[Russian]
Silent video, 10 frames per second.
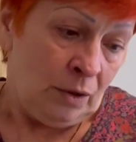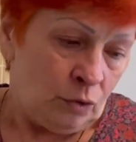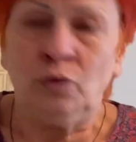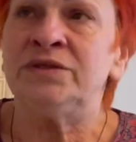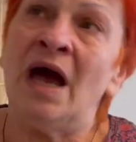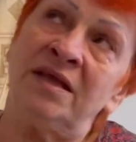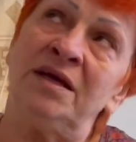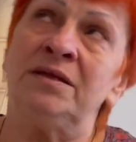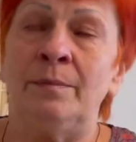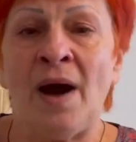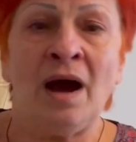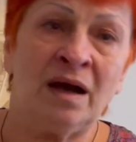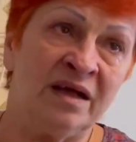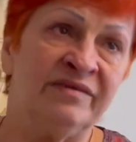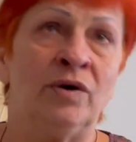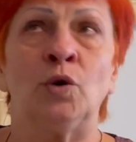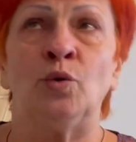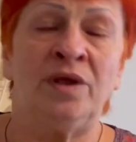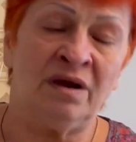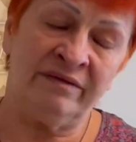Ну, так где-то бахкает в
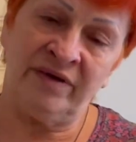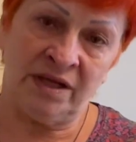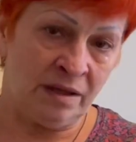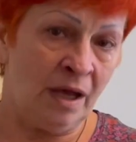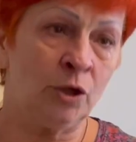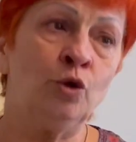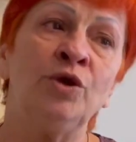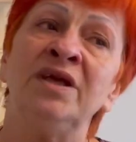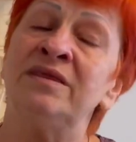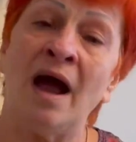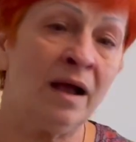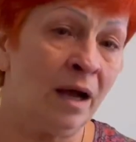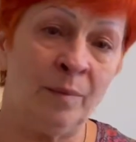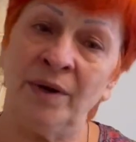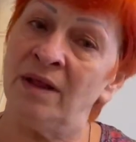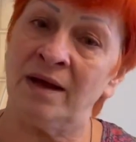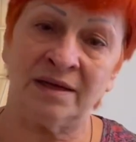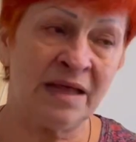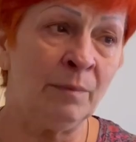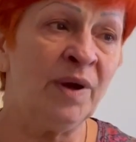округе, говорит. Но не так, как было,
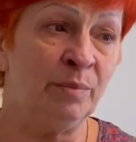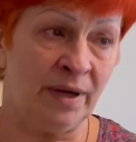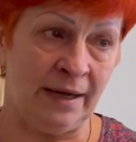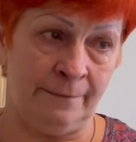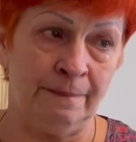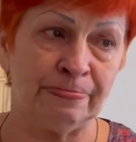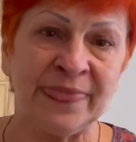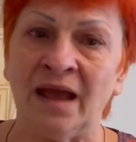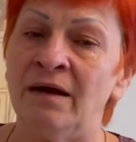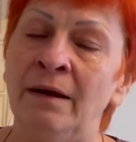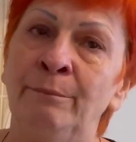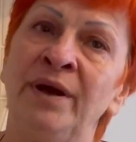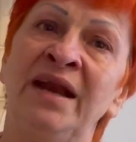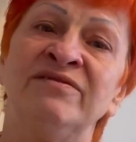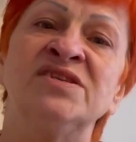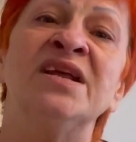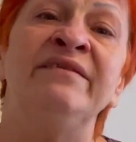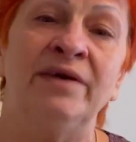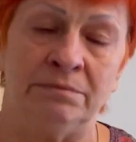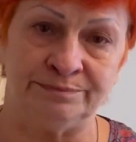когда мы были. Были
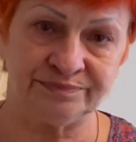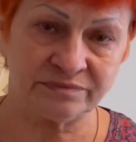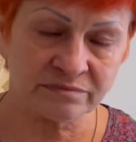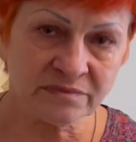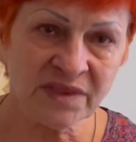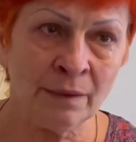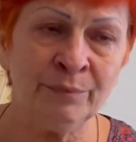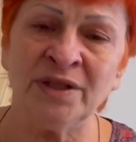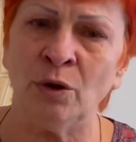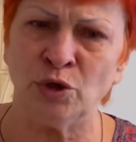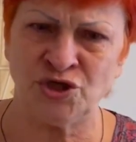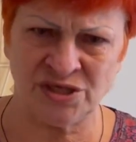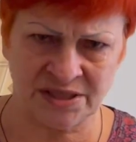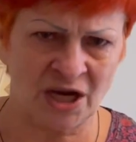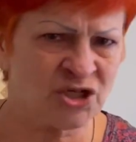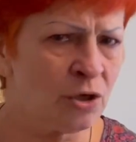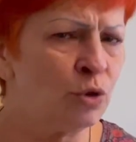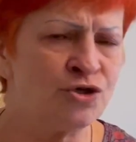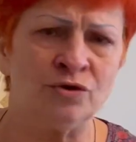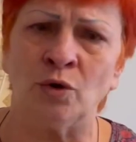взрывы. Было очень страшно,
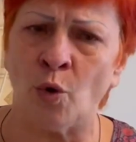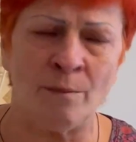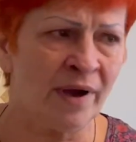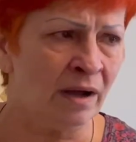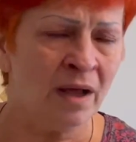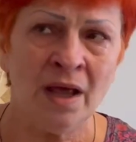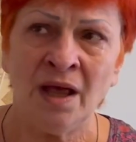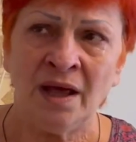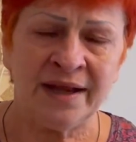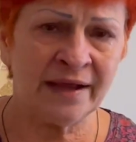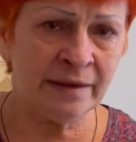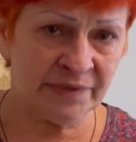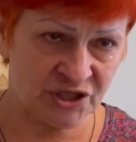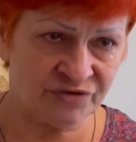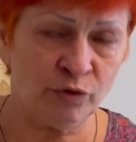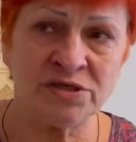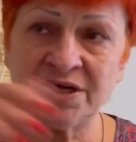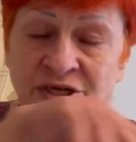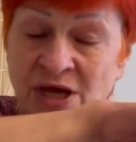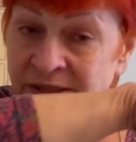очень громко. Рядом это ж
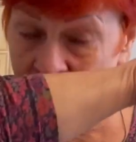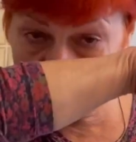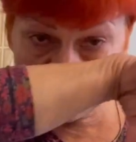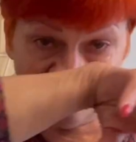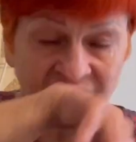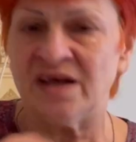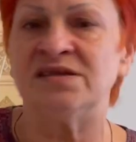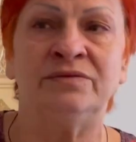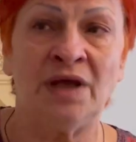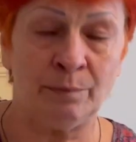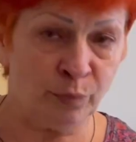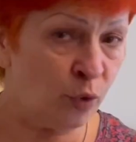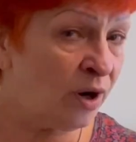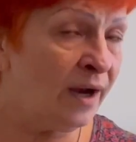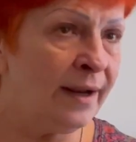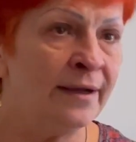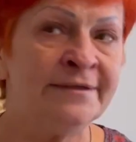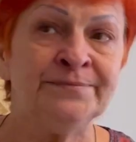воинская часть, которую два раза да, бухкали.